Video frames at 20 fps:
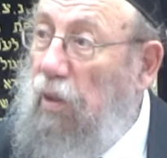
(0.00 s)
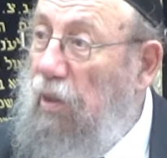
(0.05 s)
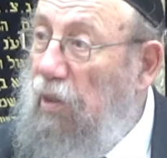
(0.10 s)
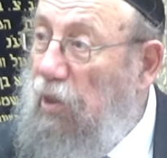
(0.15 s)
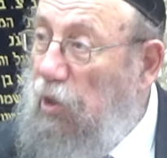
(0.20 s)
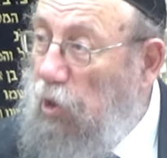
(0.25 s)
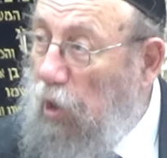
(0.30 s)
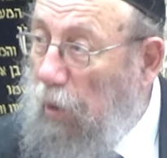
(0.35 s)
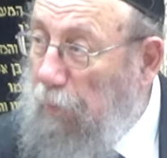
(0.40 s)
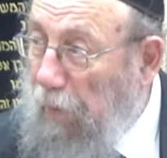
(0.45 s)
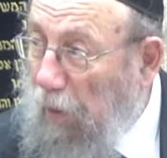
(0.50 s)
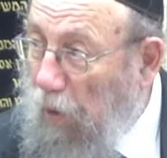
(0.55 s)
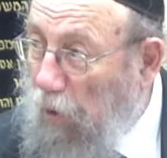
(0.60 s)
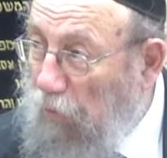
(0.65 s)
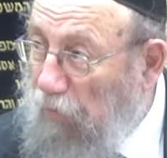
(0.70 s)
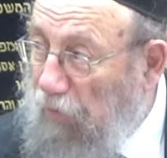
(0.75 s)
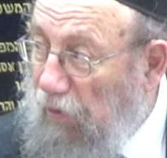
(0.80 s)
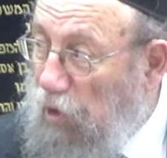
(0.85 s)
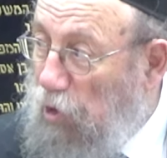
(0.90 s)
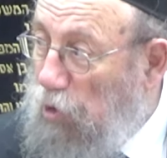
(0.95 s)
« Je n'ai pas
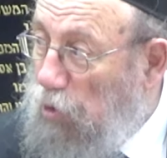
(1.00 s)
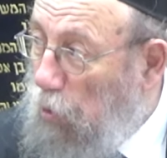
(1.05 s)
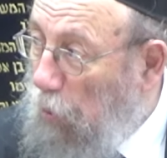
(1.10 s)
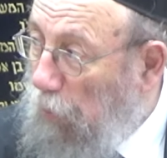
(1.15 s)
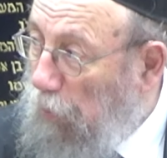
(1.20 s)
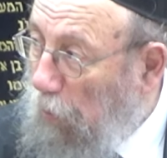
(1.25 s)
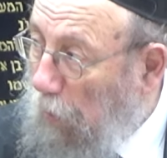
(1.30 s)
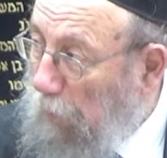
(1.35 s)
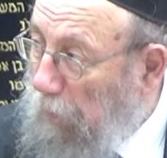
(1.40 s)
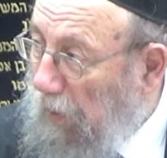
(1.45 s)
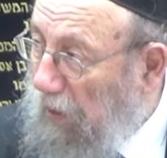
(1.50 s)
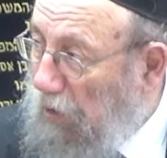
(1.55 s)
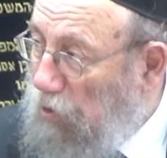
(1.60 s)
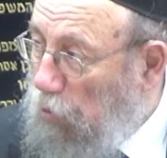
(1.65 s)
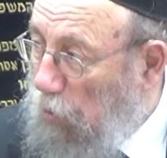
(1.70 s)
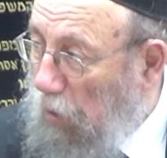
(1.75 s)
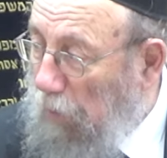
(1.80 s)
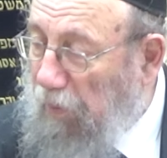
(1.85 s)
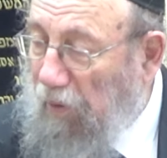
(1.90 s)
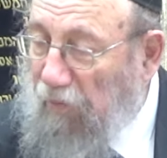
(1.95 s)
envie, je comprends pas, je
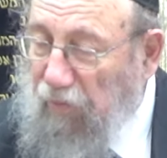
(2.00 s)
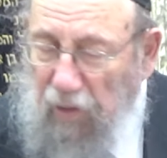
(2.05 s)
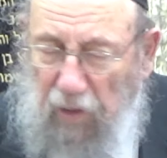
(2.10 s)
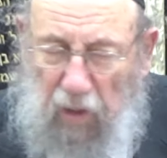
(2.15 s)
n'aurais pas fait.